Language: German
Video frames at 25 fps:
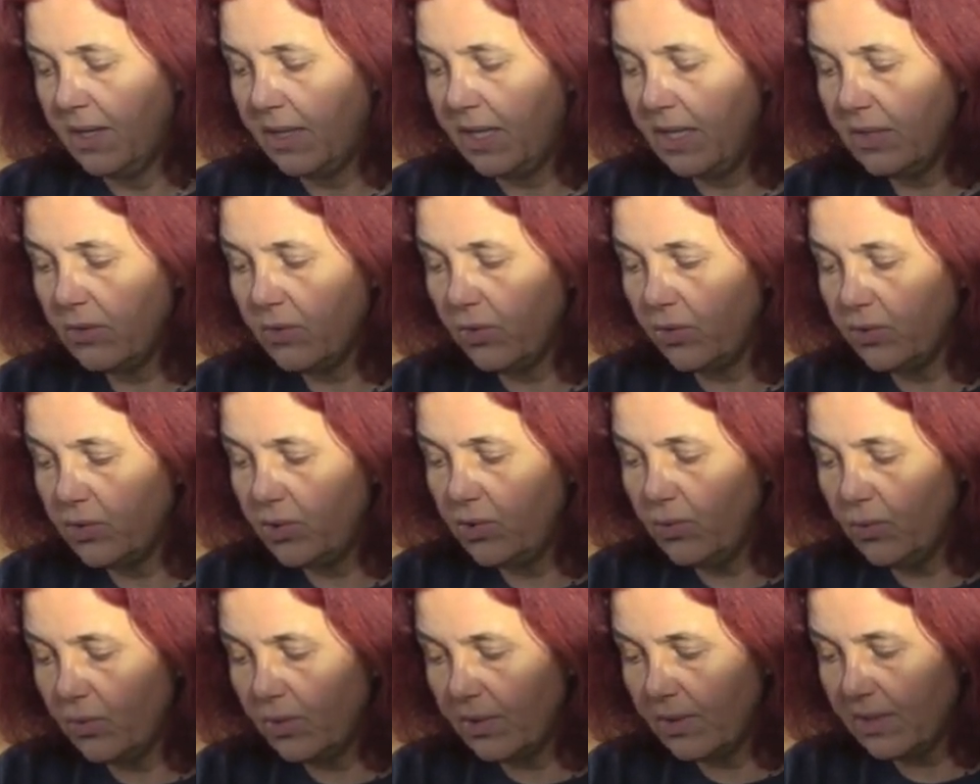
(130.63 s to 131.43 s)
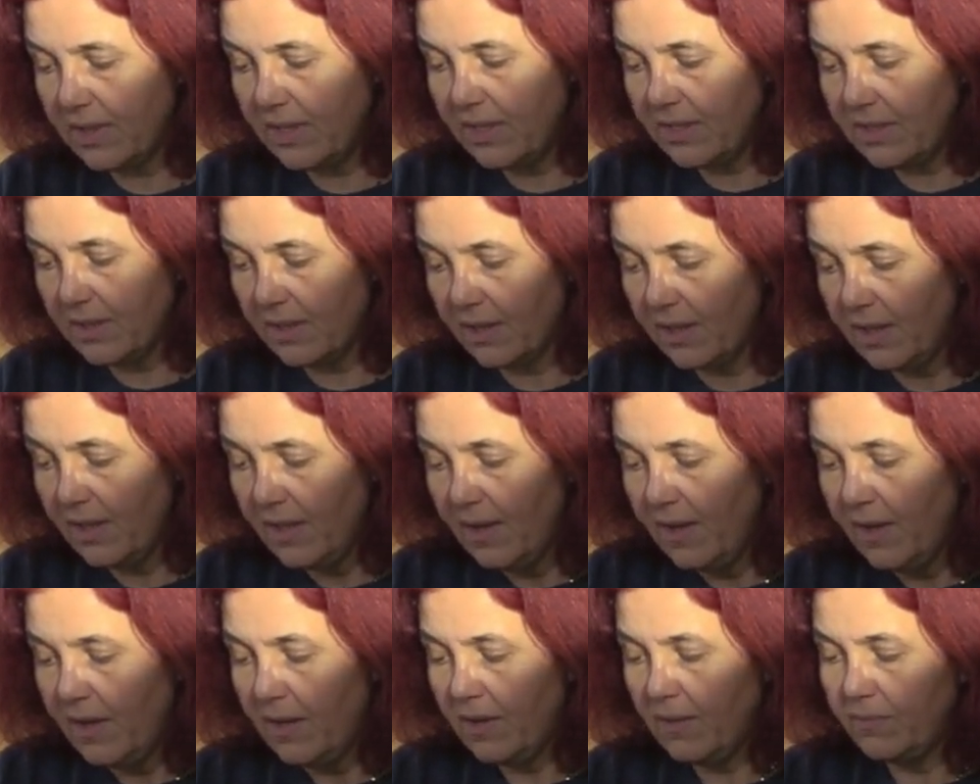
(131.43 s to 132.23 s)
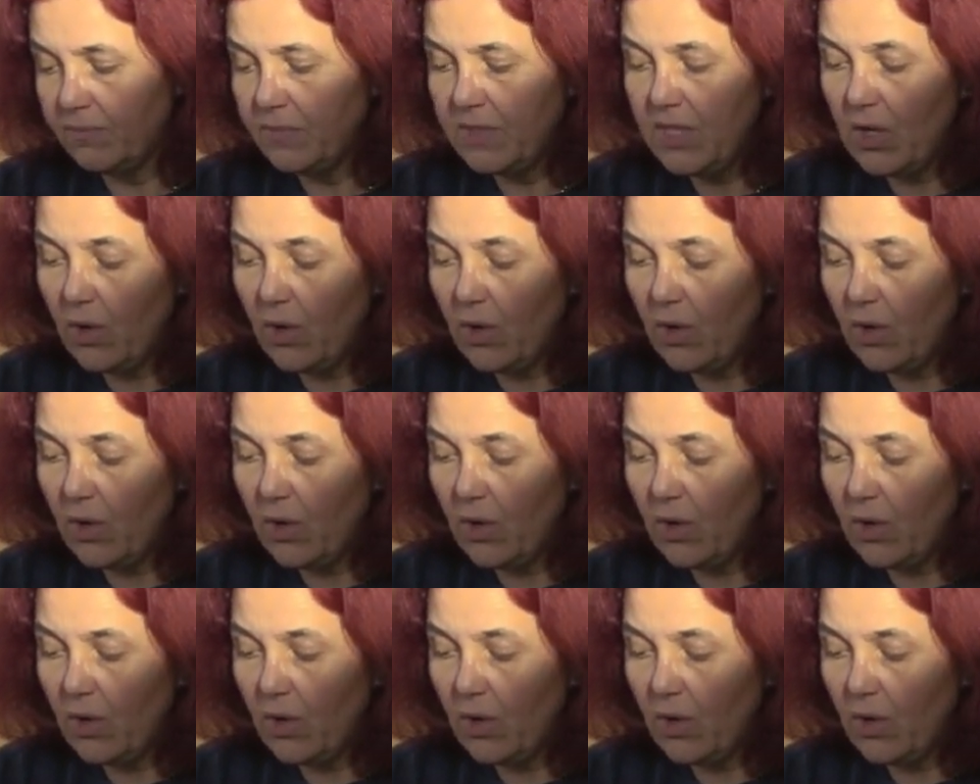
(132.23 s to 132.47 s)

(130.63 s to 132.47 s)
Kinder und Jugendliche, ähm,